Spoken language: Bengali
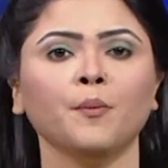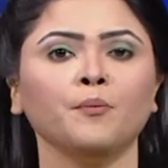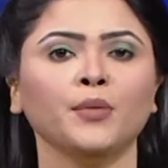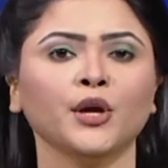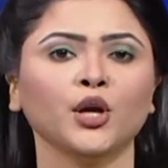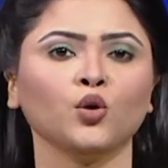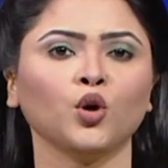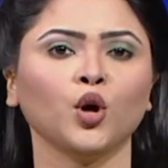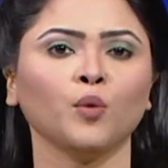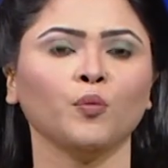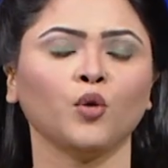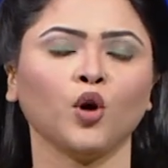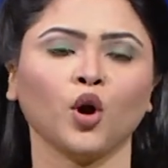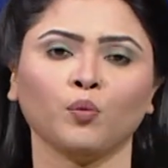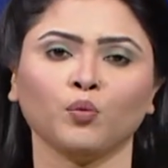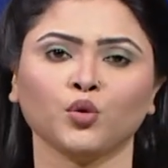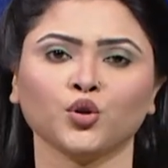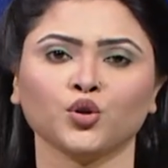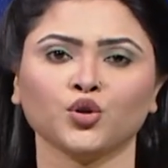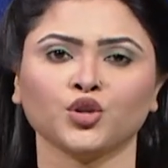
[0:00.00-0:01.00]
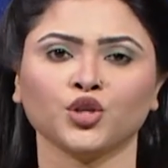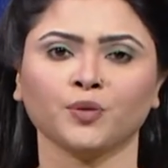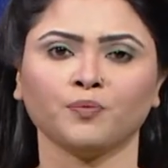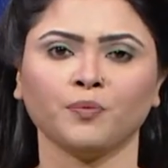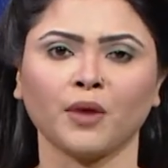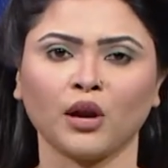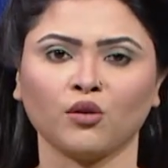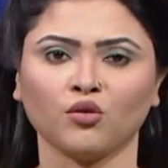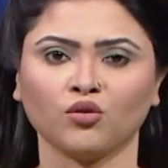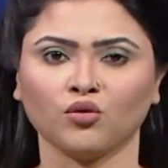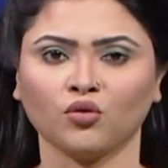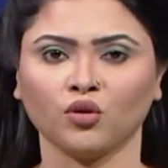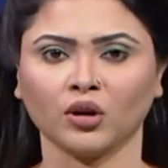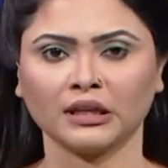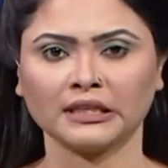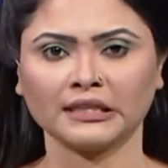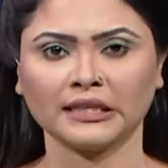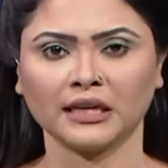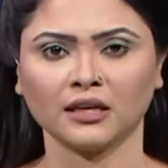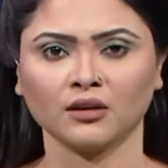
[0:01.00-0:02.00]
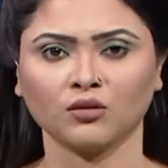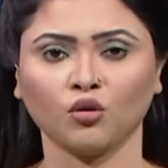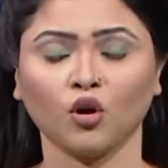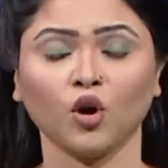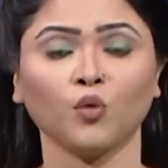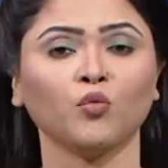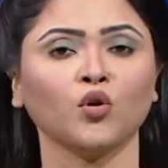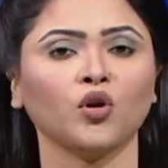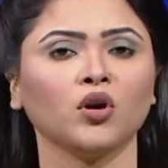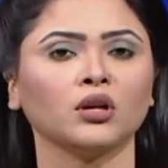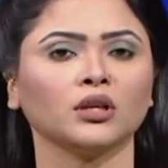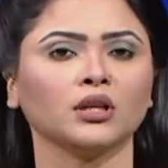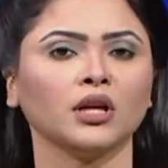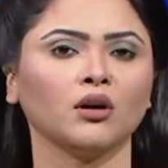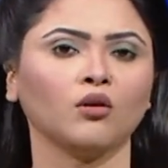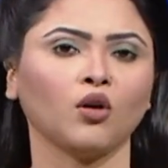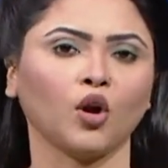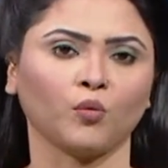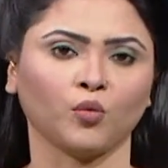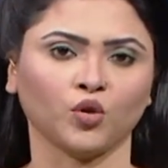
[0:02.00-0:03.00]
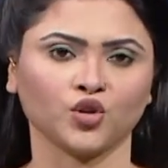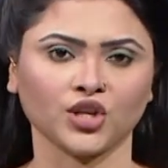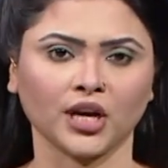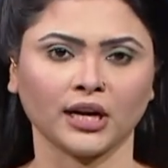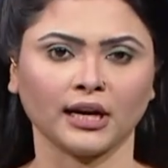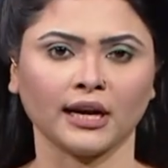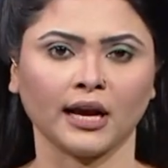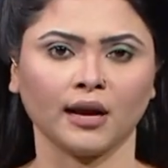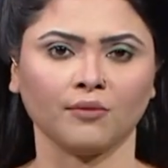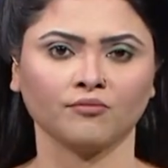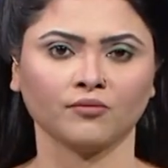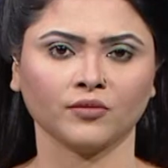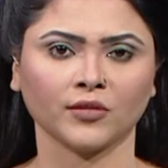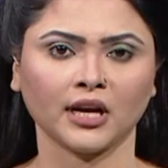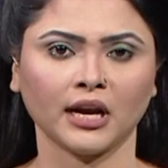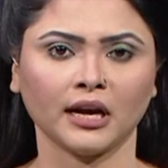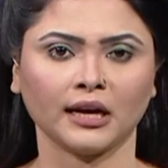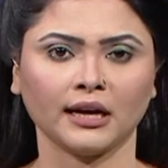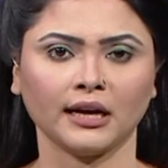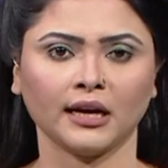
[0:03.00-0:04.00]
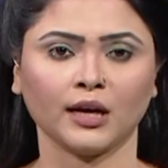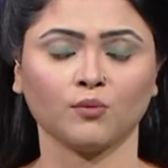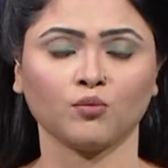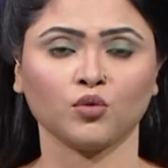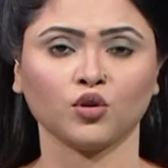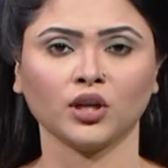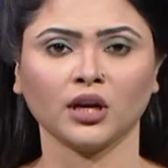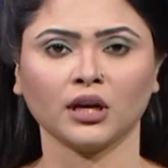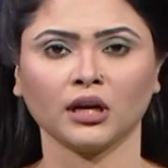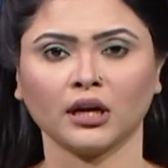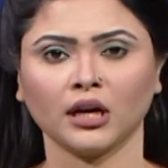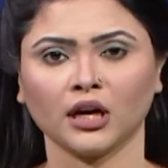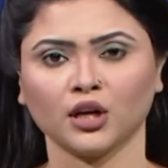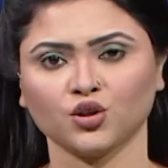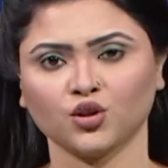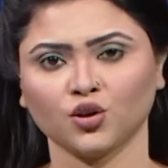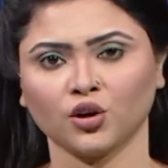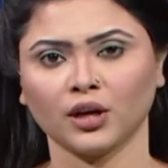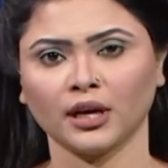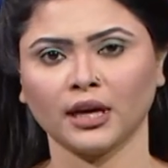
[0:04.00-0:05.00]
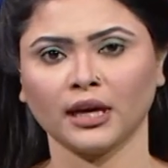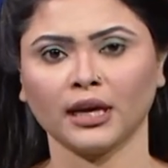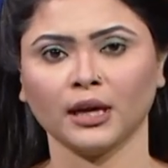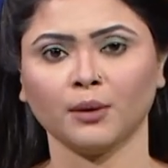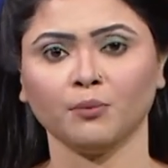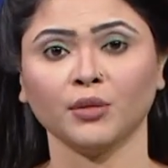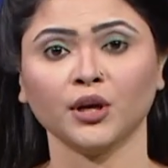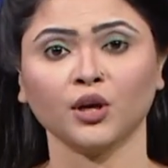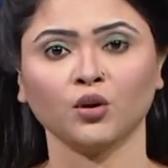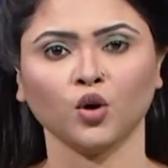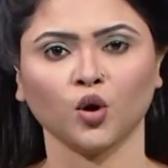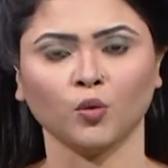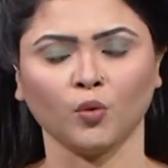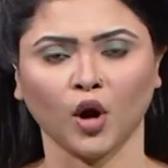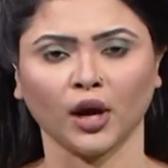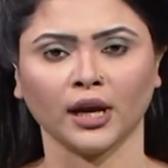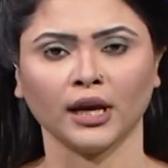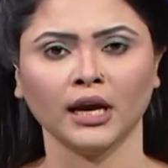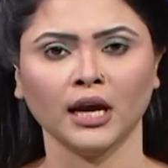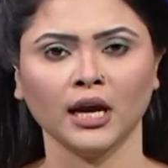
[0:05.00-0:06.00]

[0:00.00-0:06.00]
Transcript: বিক্ষোভ কর্মসূচি পালন করেছেন কর্মকর্তা কর্মচারীরা কাকরাইলের প্রধান কার্যালয়ে এ বিক্ষোভ হয়